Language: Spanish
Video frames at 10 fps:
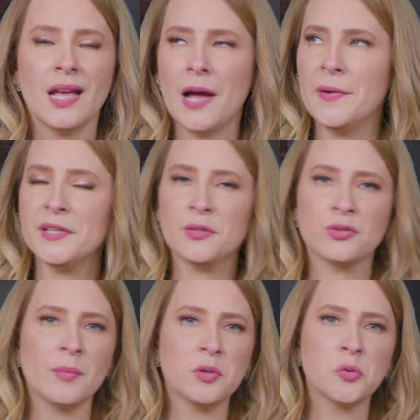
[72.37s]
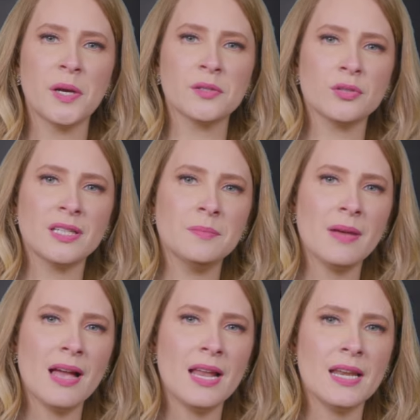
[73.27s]
A ver, ¿y si usamos huesos
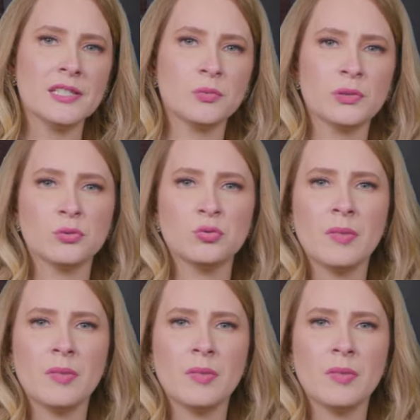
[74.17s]
animales, huesos